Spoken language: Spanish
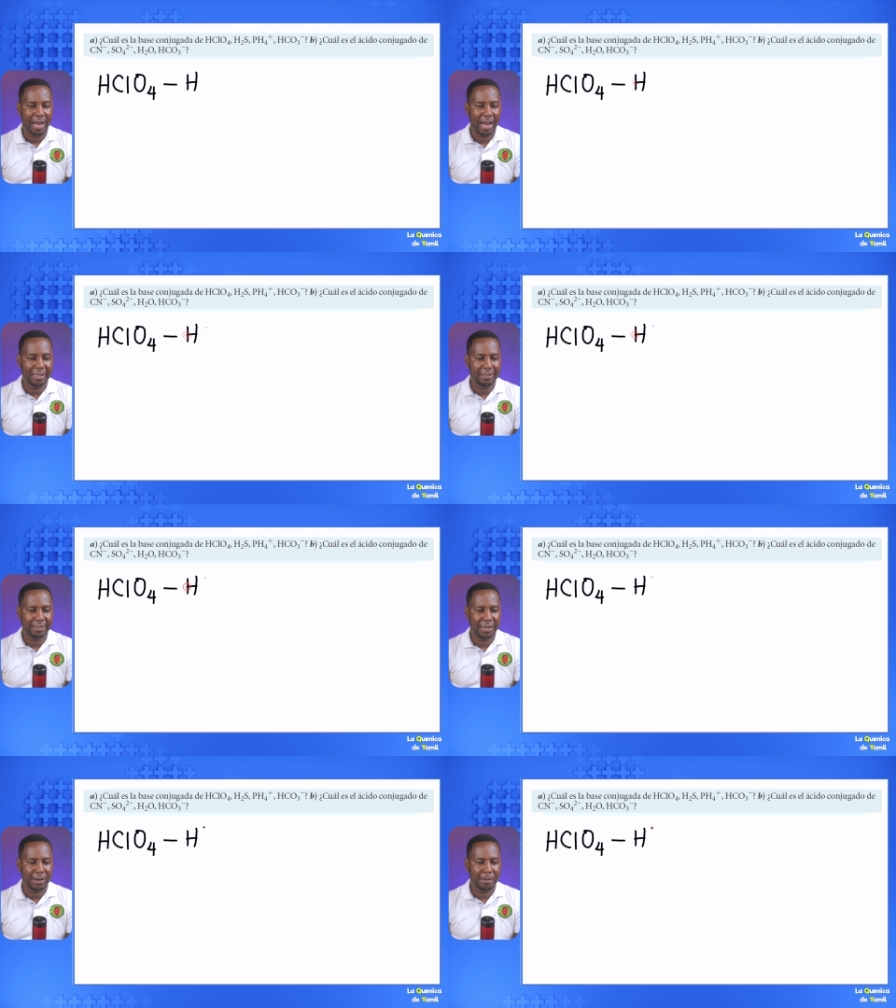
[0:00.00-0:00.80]

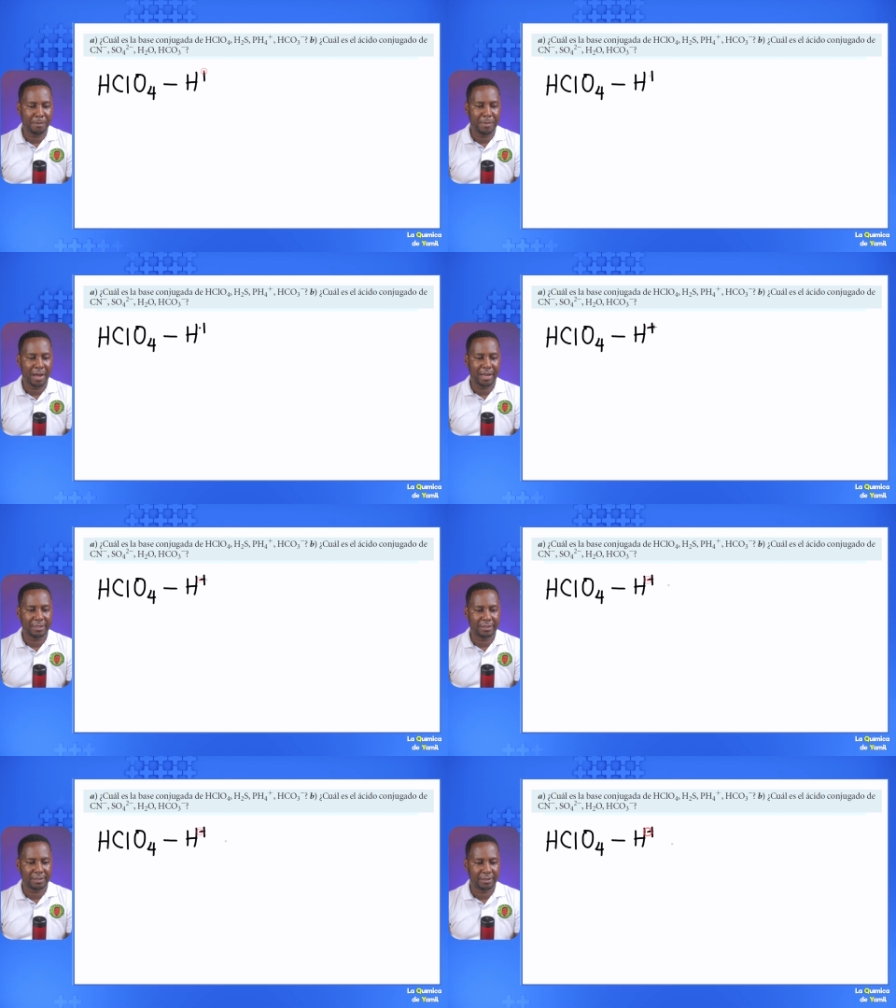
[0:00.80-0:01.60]
H
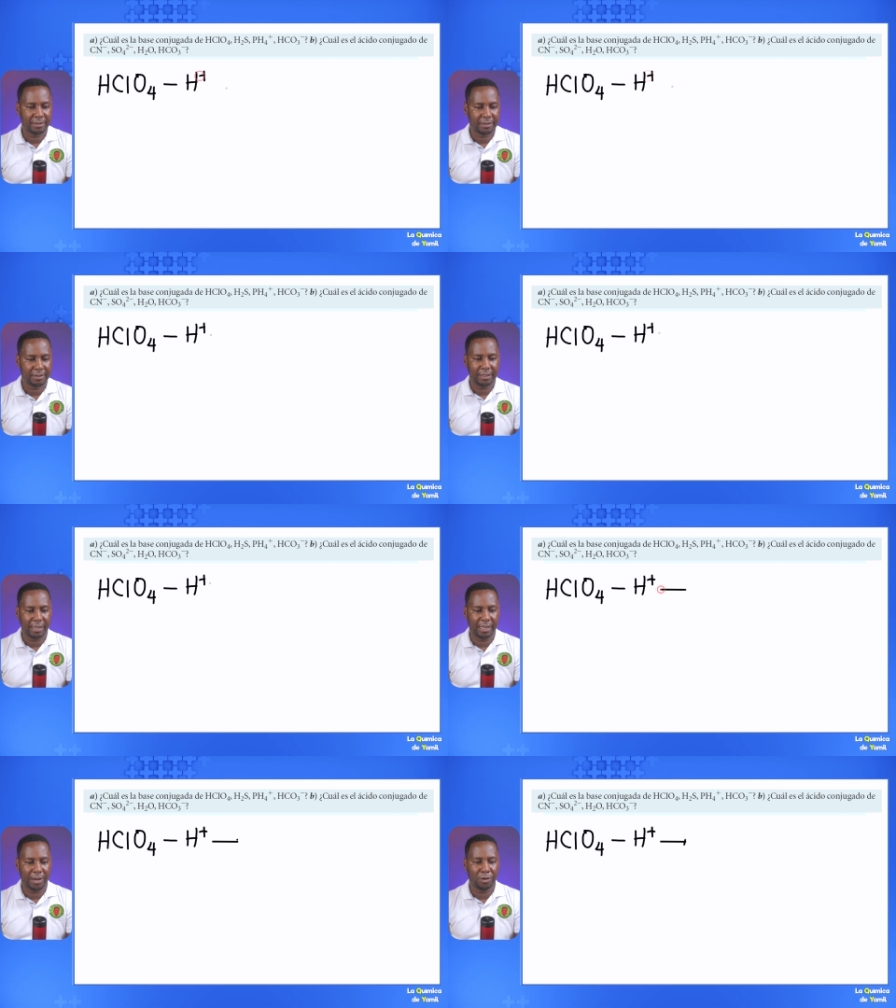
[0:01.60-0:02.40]
más
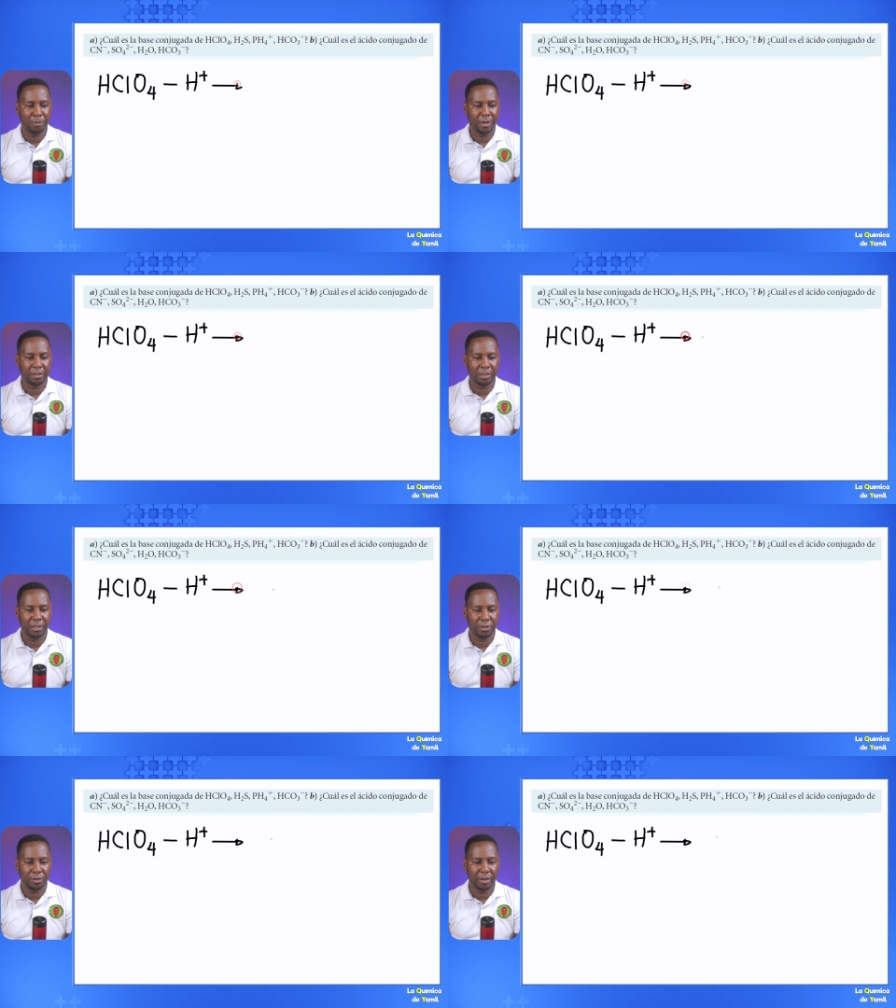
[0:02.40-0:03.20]
queda
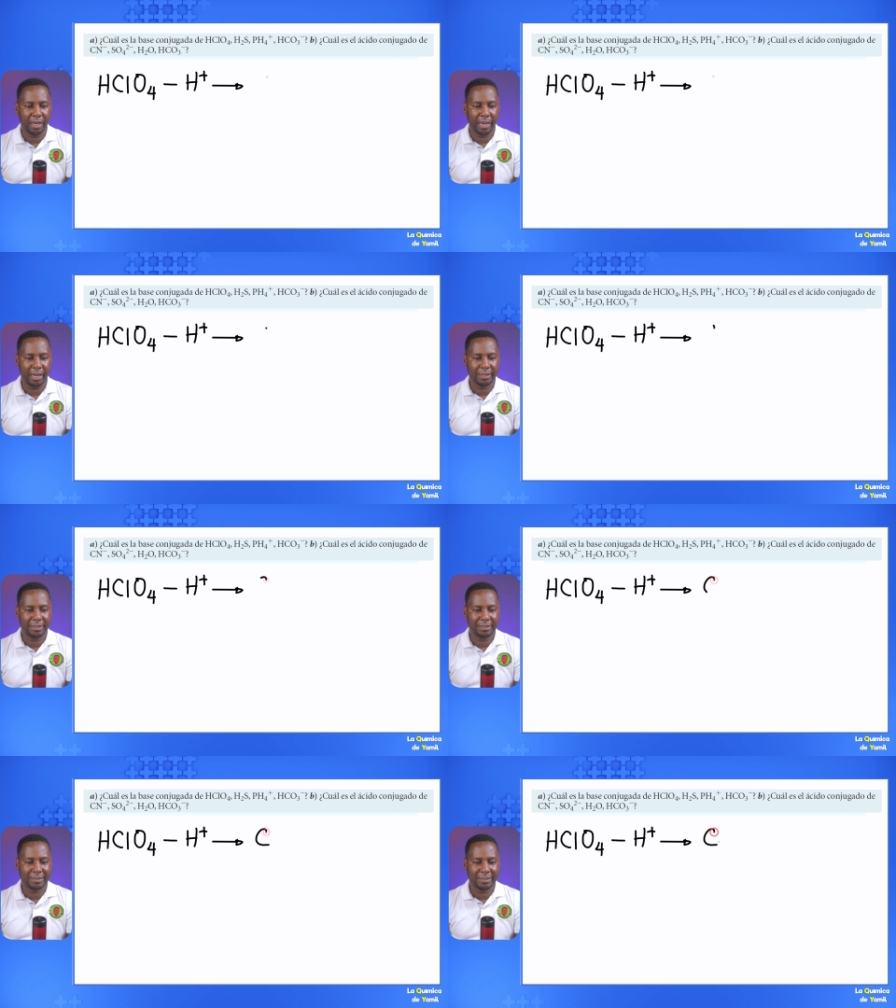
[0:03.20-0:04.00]
convertido
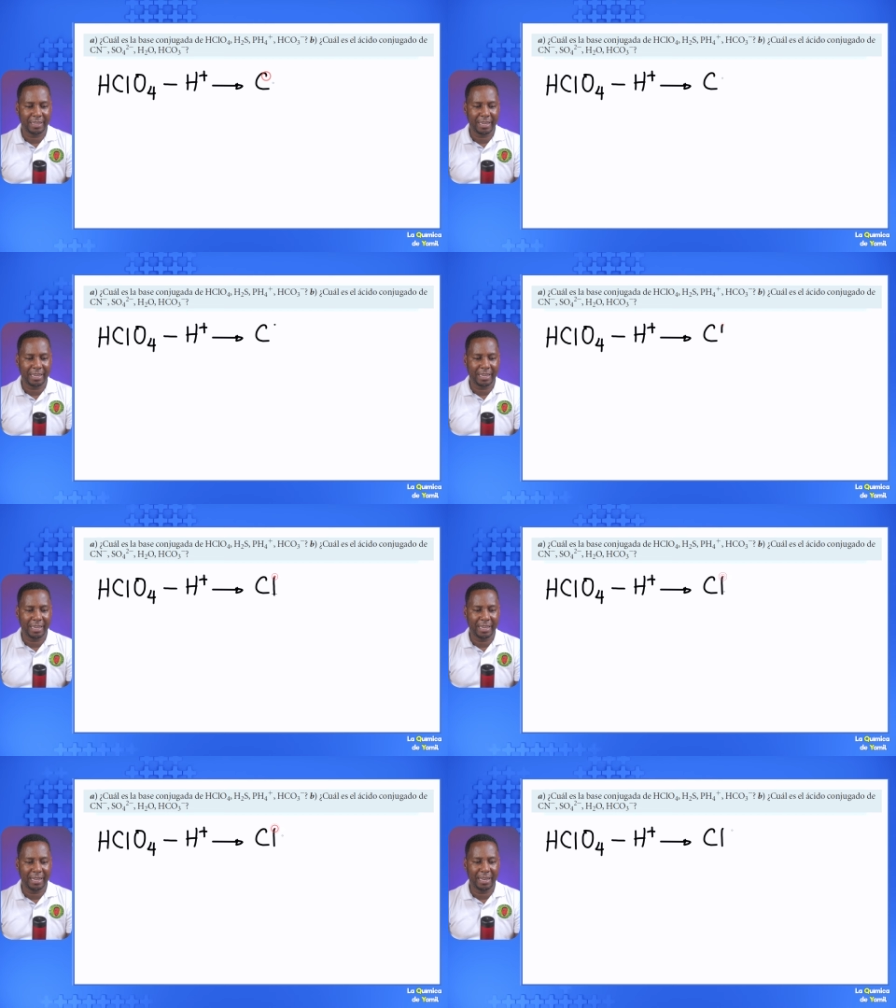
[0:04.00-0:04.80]
en
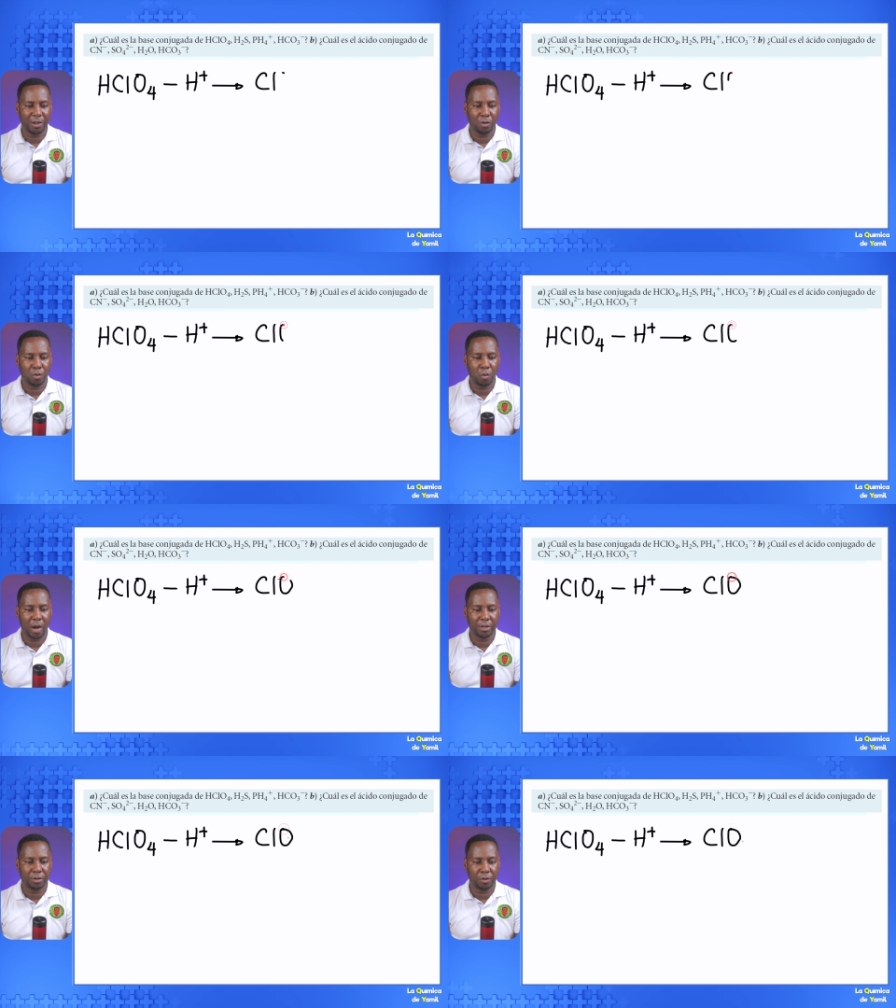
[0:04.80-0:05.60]

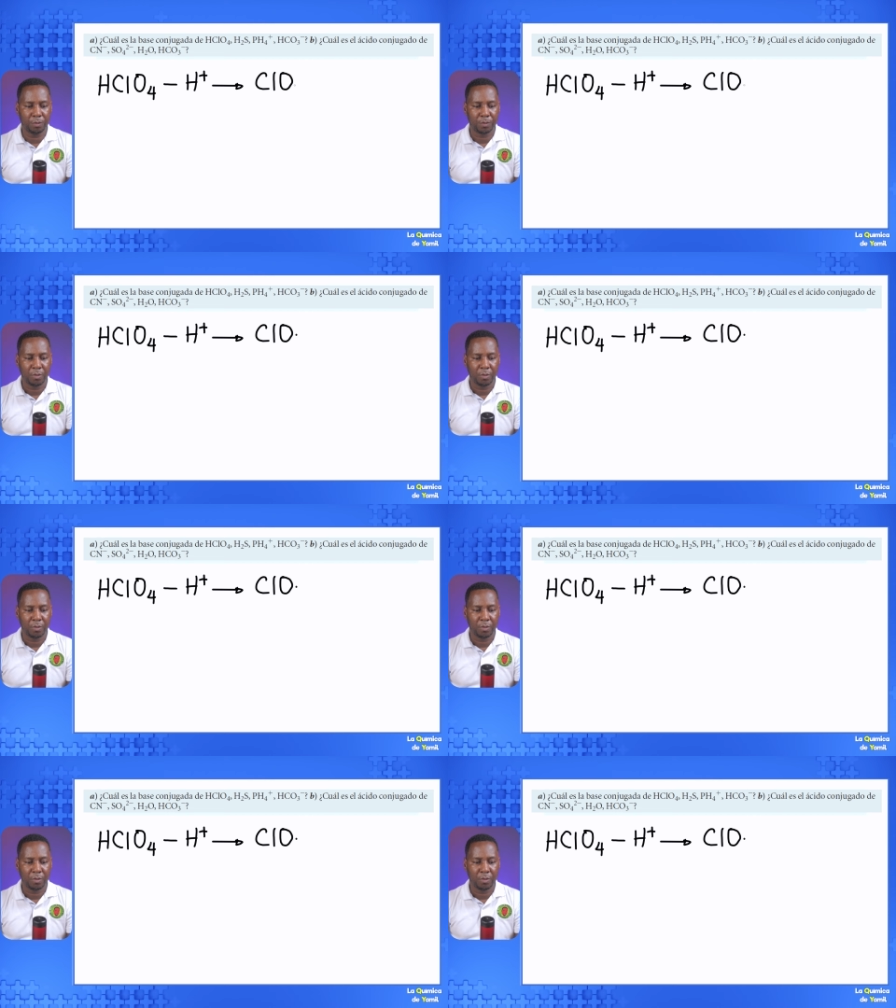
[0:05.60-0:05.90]
ClO4.